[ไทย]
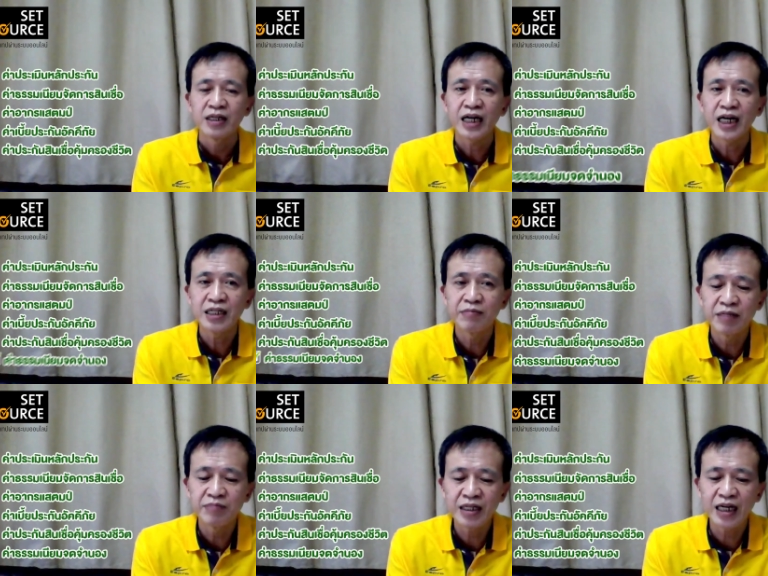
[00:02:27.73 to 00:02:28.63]
ค่าธรรมเนี
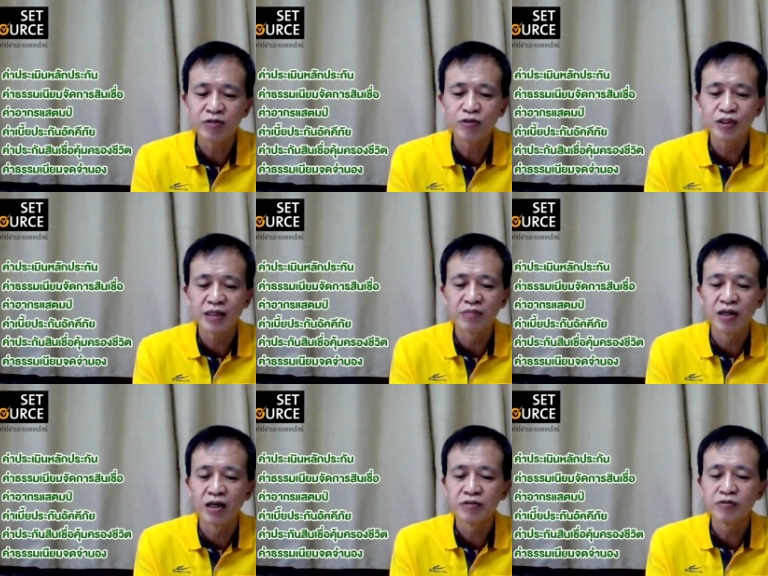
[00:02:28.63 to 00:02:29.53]
ยมในการจดจำน
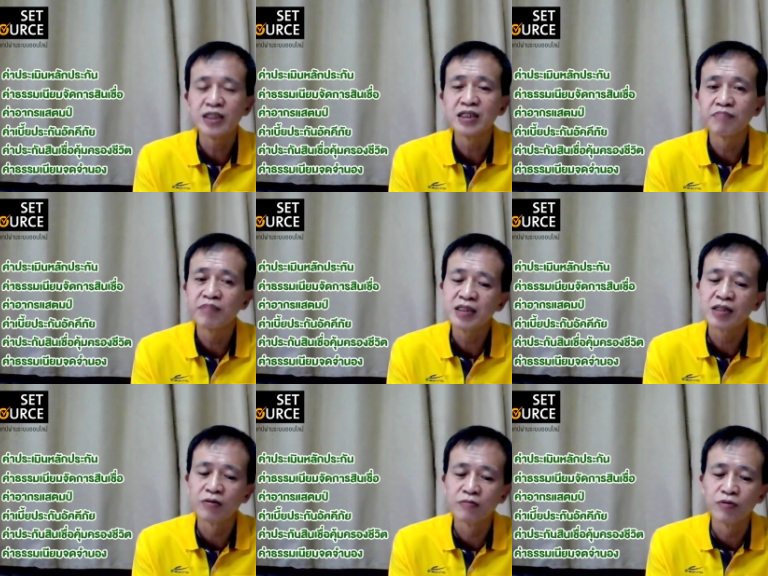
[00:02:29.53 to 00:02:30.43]
องอยู่ที่
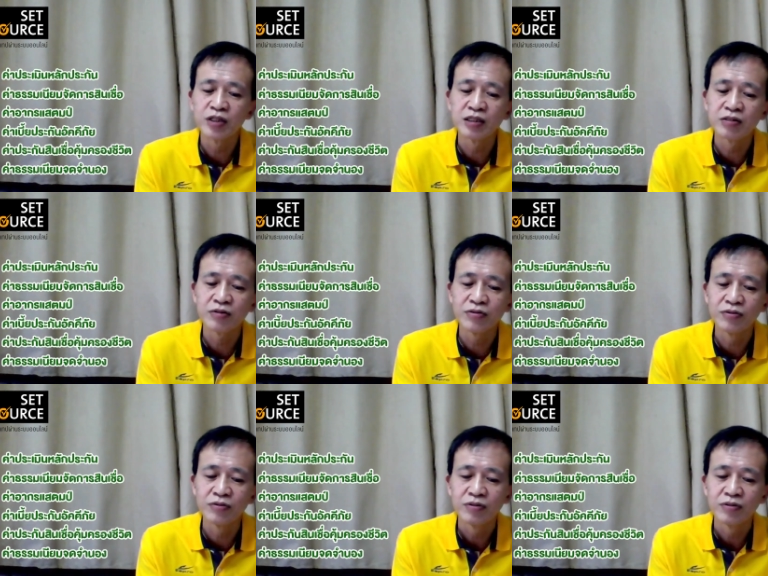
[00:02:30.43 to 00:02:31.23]
1%ของวงเงินกู้